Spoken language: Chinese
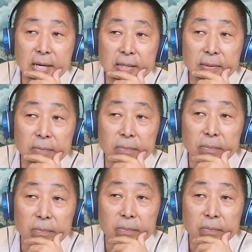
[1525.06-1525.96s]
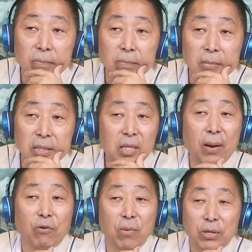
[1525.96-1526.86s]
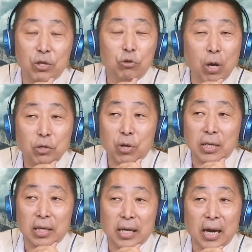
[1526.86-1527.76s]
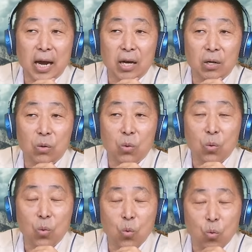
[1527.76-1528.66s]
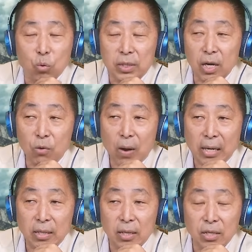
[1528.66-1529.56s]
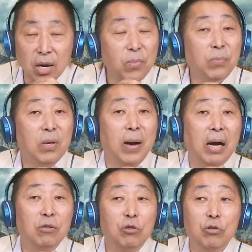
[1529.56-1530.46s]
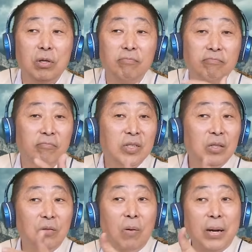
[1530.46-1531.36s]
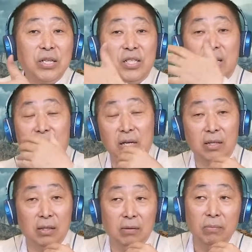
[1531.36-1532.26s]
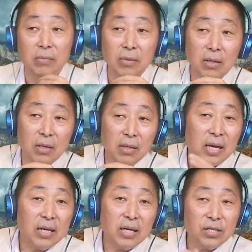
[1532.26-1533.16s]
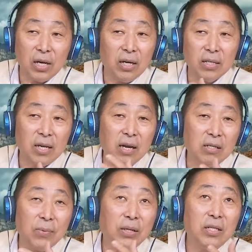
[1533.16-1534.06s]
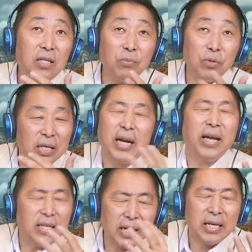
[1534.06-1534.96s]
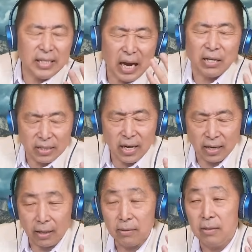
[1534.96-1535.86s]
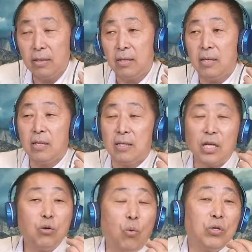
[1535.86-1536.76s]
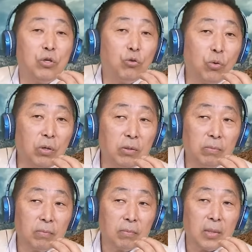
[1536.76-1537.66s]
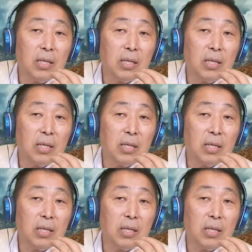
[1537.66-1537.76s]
那七百万美金算一算呢，大概五千万的人民币吧。就是说，我帮你审审核，那个那个审核审到怎么样地地步，你可以你可以想见了。但是我只是说。